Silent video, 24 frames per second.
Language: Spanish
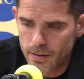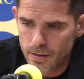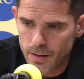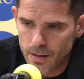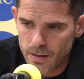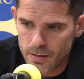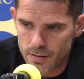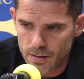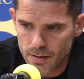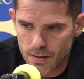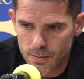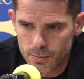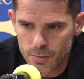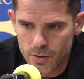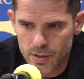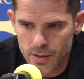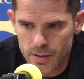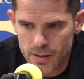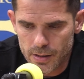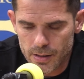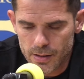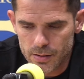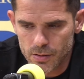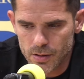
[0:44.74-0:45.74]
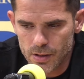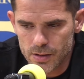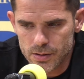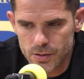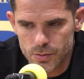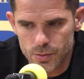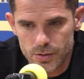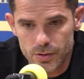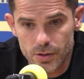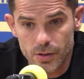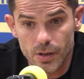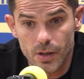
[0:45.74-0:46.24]
estábamos generando las
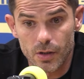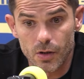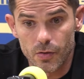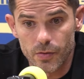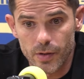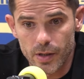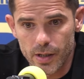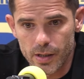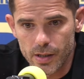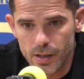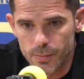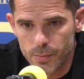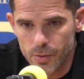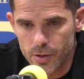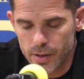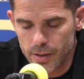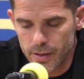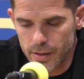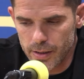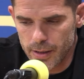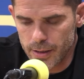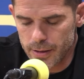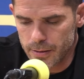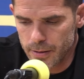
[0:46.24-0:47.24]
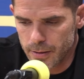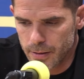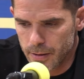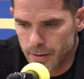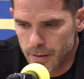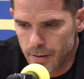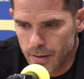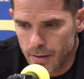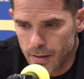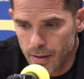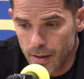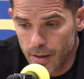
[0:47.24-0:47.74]
situaciones donde queríamos generar.
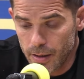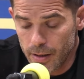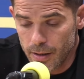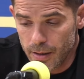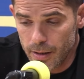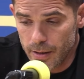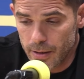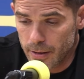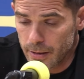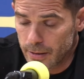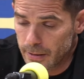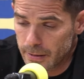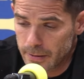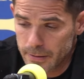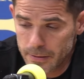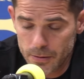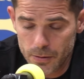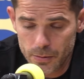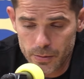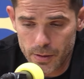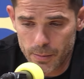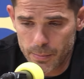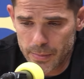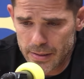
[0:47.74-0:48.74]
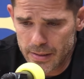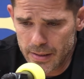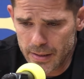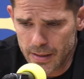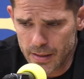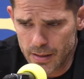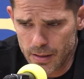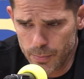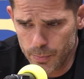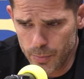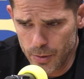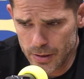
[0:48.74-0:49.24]
Eh, obviamente
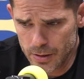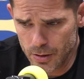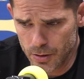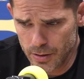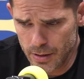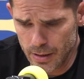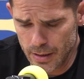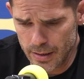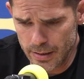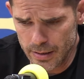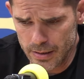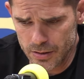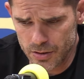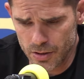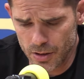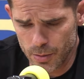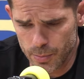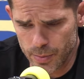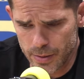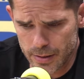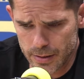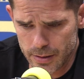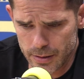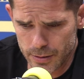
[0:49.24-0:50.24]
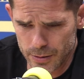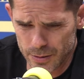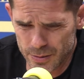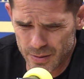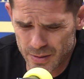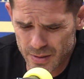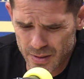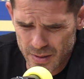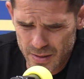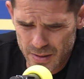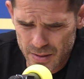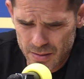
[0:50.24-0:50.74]
que después con el inicio del partido
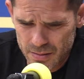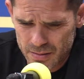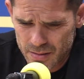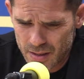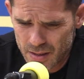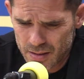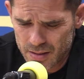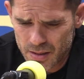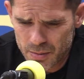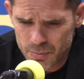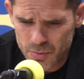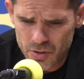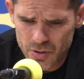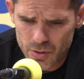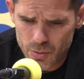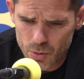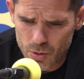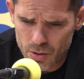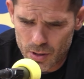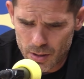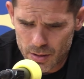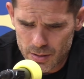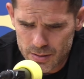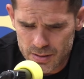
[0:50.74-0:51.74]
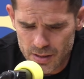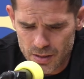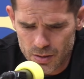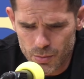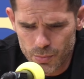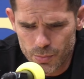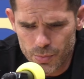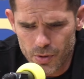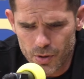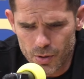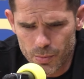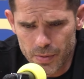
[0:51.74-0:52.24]
tratamos de buscar ser
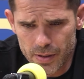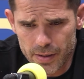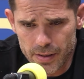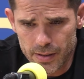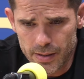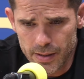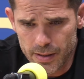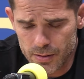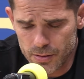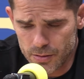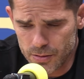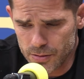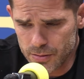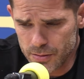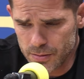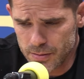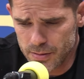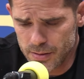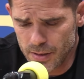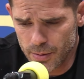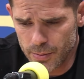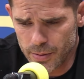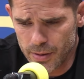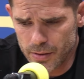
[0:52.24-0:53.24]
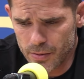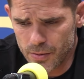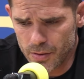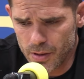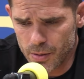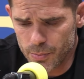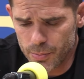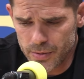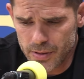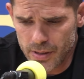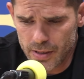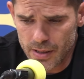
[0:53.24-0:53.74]
un poco más directos, sabiendo
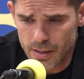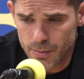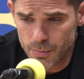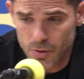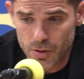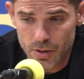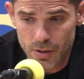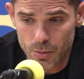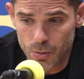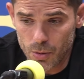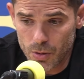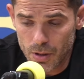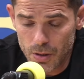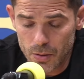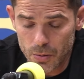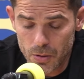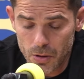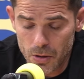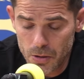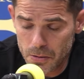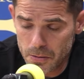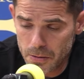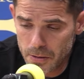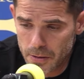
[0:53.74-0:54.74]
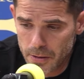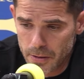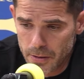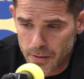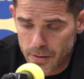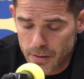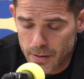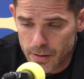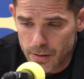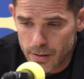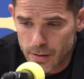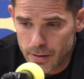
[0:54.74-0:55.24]
que teníamos que buscar un gol.
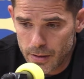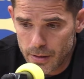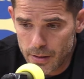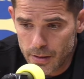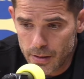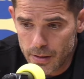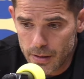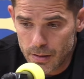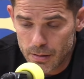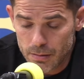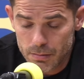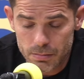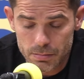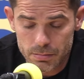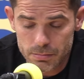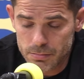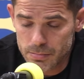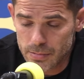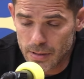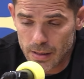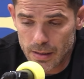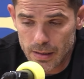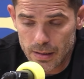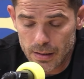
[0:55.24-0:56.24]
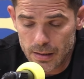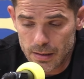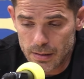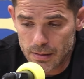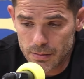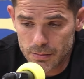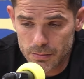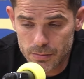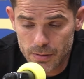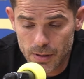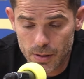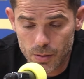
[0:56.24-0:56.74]
Eh, una,
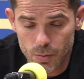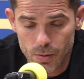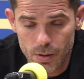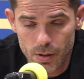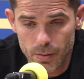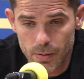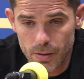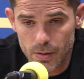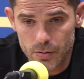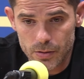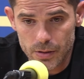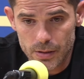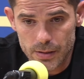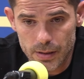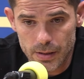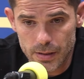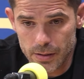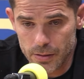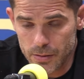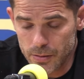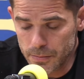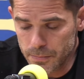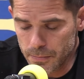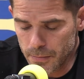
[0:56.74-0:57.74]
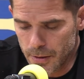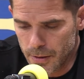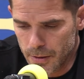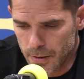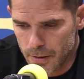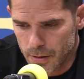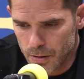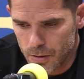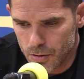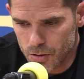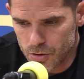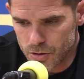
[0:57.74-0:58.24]
jugada de balón detenido,
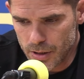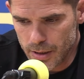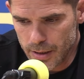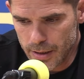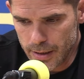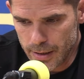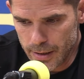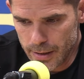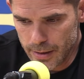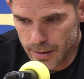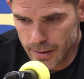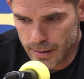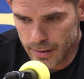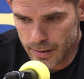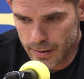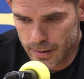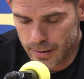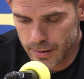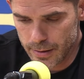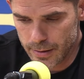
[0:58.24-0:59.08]
cosa que,